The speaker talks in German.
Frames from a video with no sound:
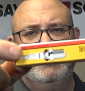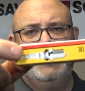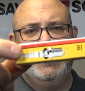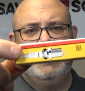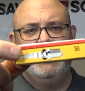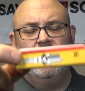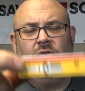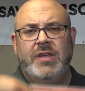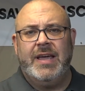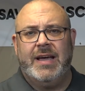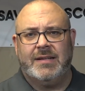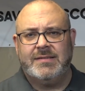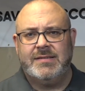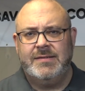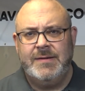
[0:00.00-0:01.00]
die
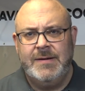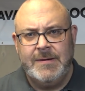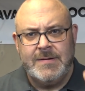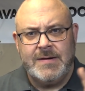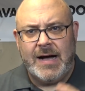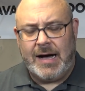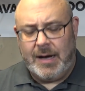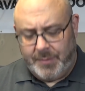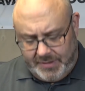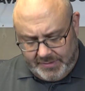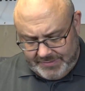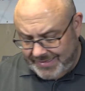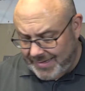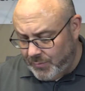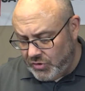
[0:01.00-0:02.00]
Zündkerze.
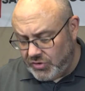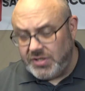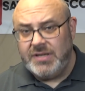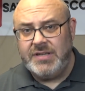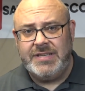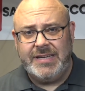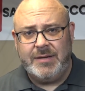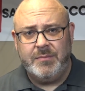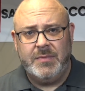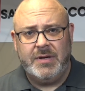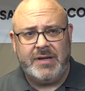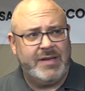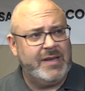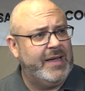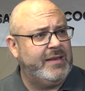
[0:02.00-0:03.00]
Aber da möchte ich jedem
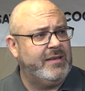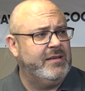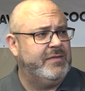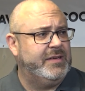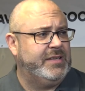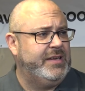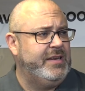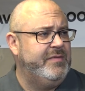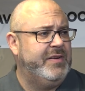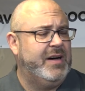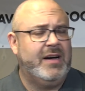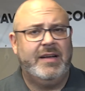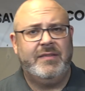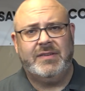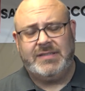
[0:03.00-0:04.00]
geneigten
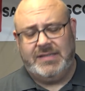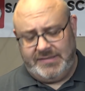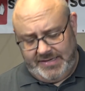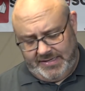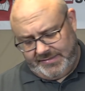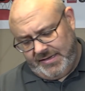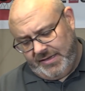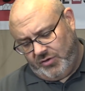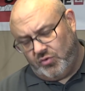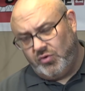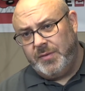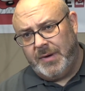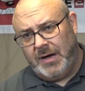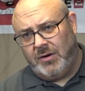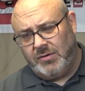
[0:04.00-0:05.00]
Quadrillenfahrer etwas ans Herz legen. Ich
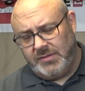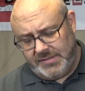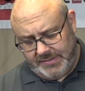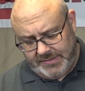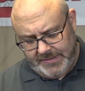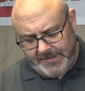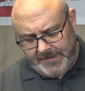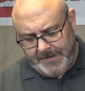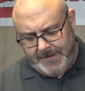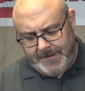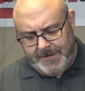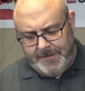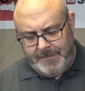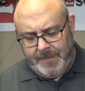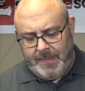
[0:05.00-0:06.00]
hole die mal raus.
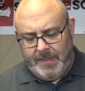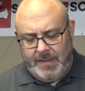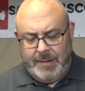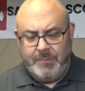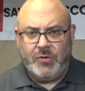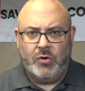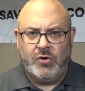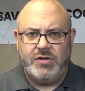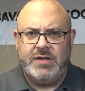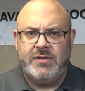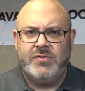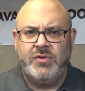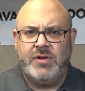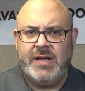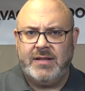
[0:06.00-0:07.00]
Nehmt euch die
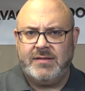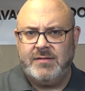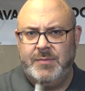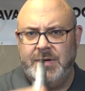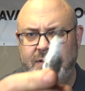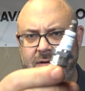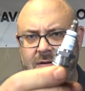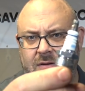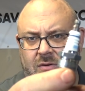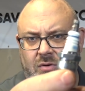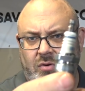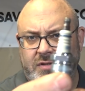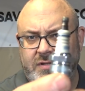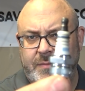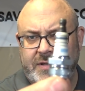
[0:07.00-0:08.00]
Zündkerze mit
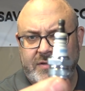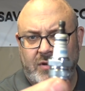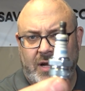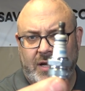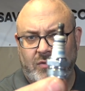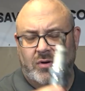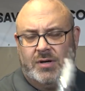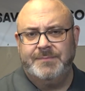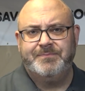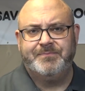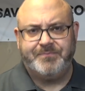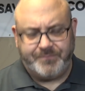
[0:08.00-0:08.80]
kurzem Isolator,